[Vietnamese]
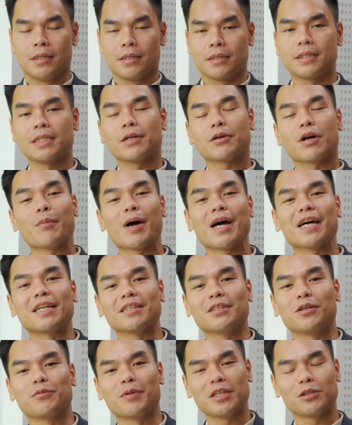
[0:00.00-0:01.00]
Xin chào các
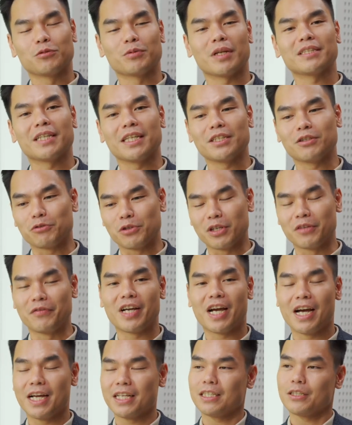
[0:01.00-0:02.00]
bạn, hôm nay chúng ta sẽ trò chuyện
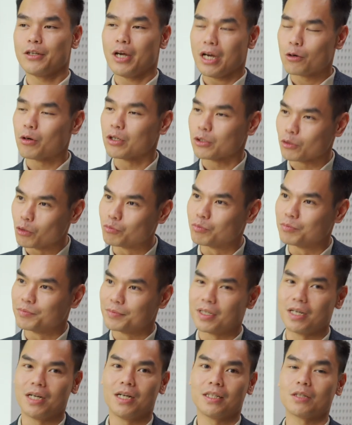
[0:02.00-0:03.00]
với các anh Đặng Hoàng Tùng,
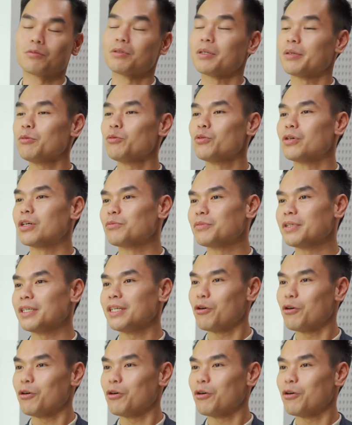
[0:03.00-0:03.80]
à, tổng giám đốc của công ty